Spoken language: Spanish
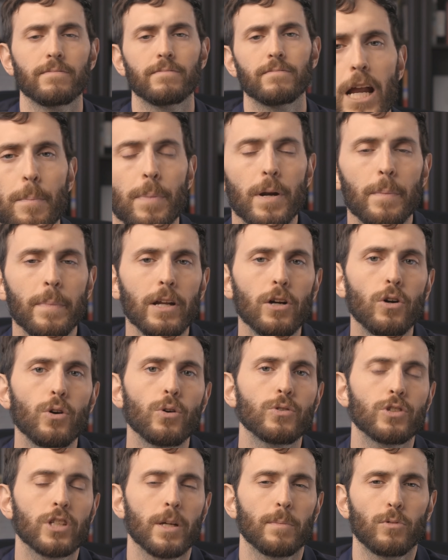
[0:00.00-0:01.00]
El primer
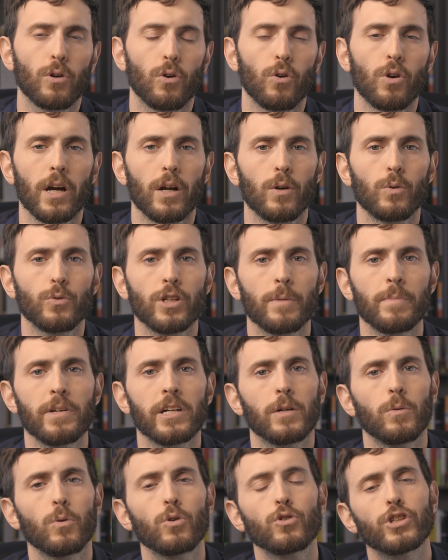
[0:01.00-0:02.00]
concepto con la glucemia
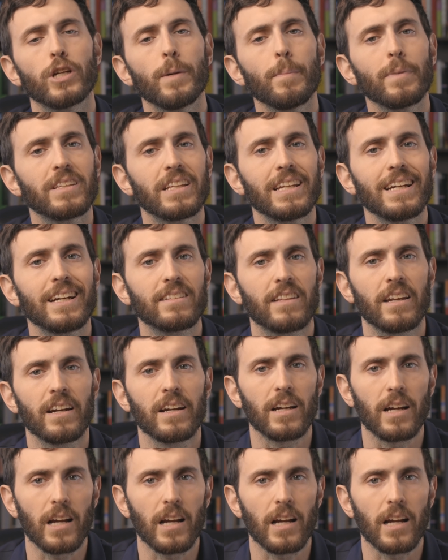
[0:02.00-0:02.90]
que vos siempre tenés que tener